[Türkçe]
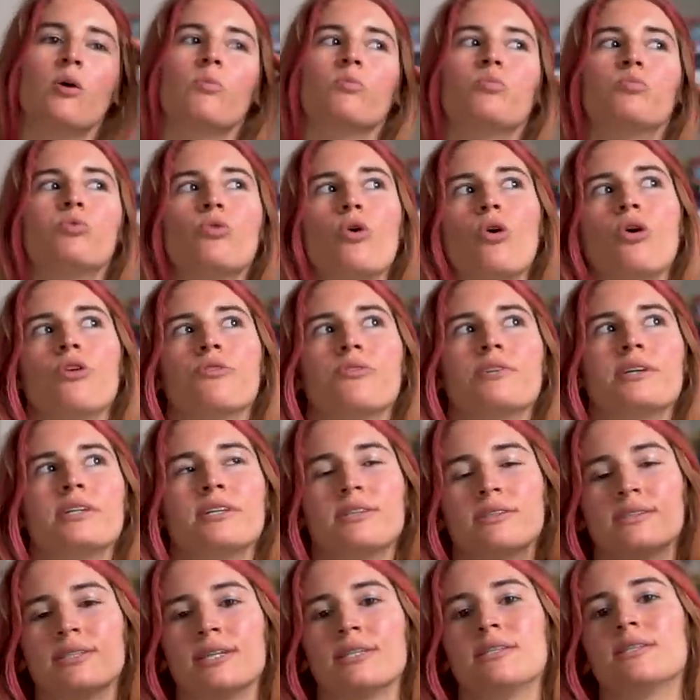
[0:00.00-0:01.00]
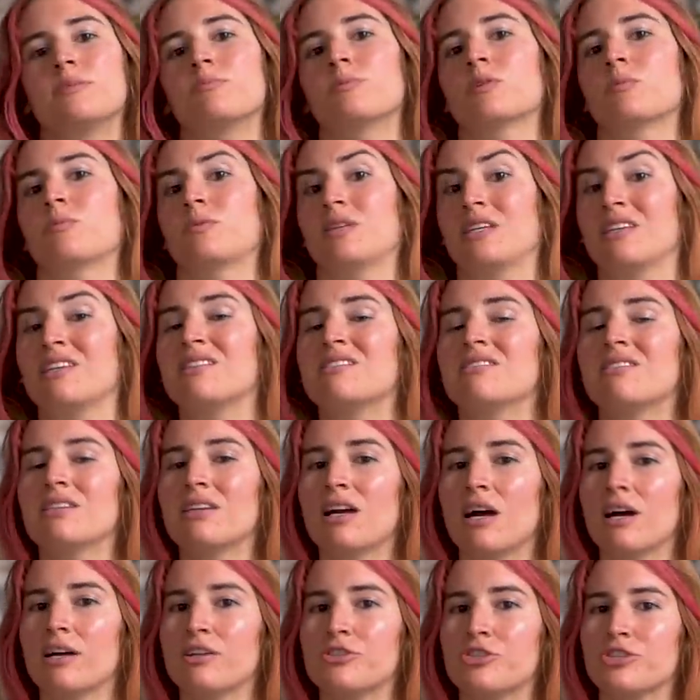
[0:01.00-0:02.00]
Bu onların dediğim gibi
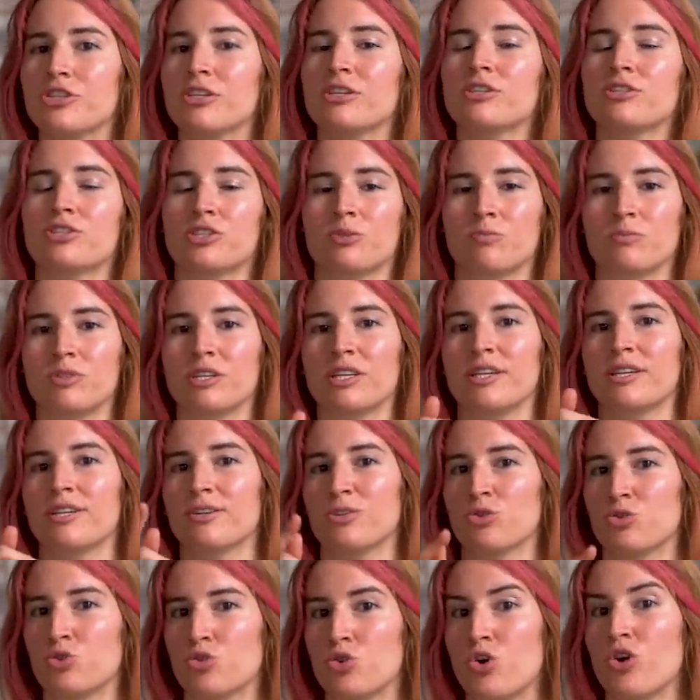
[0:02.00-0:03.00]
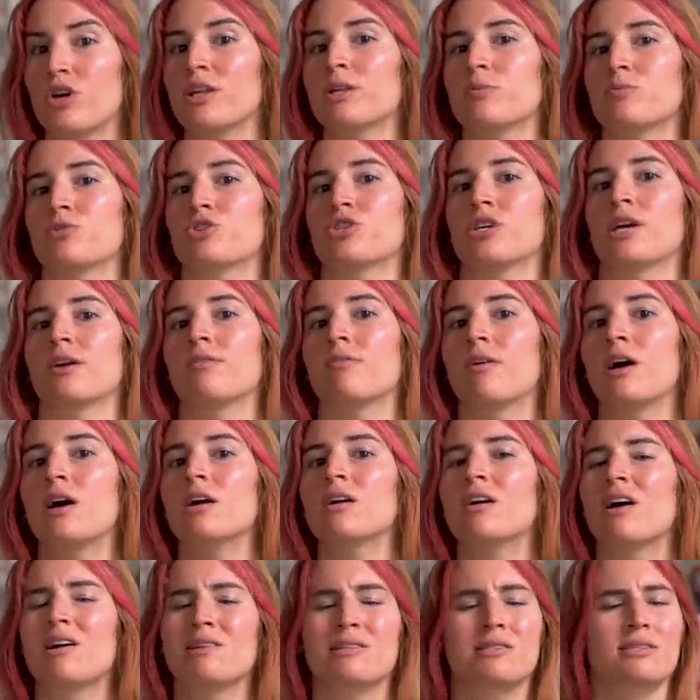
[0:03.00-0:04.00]
ihtiyacı. Şimdi şöyle bir şey var.
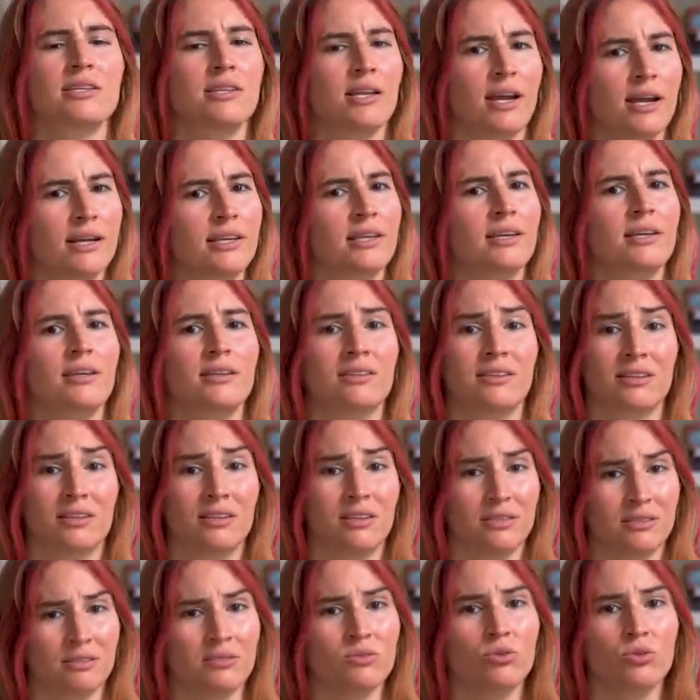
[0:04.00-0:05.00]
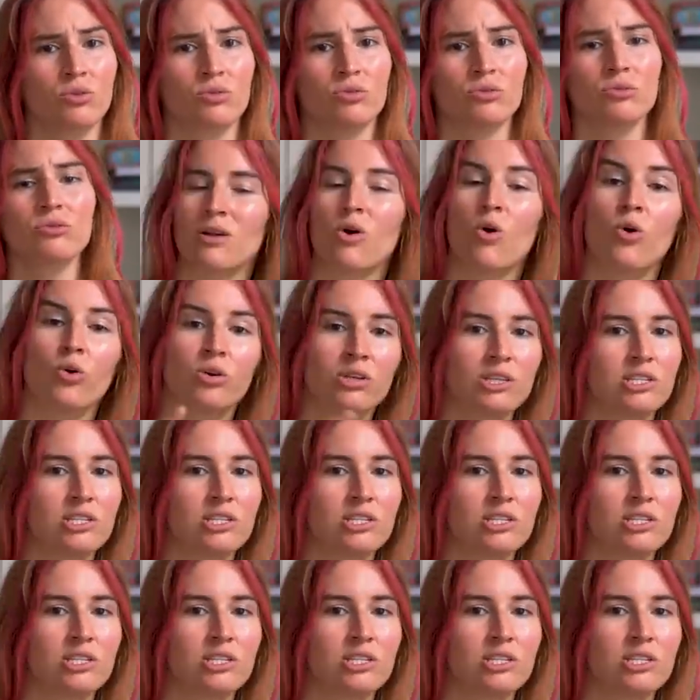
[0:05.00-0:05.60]
Aslan erkeği ya da kadını olun.